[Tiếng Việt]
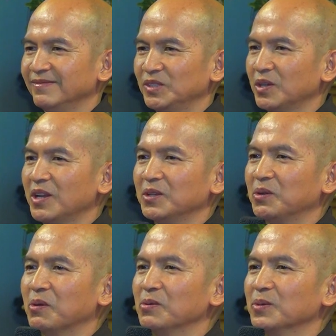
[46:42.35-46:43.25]
Cho nên
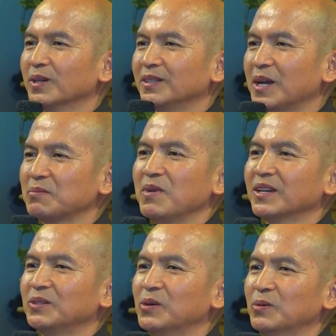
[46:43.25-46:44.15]
cụ đặc
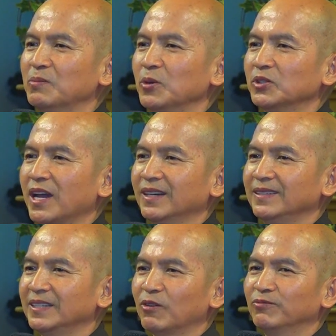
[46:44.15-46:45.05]
biệt, cụ buổi sáng
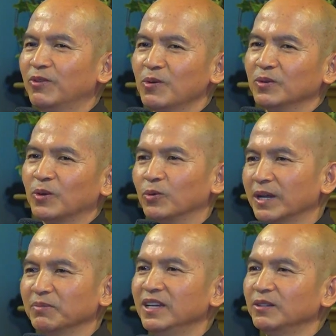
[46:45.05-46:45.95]
dậy công phu cụ
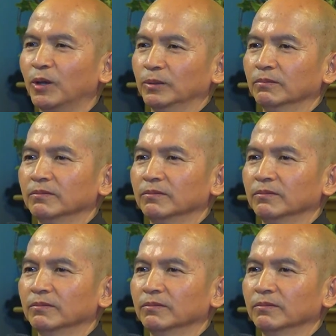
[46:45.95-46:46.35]
đắp y thôi.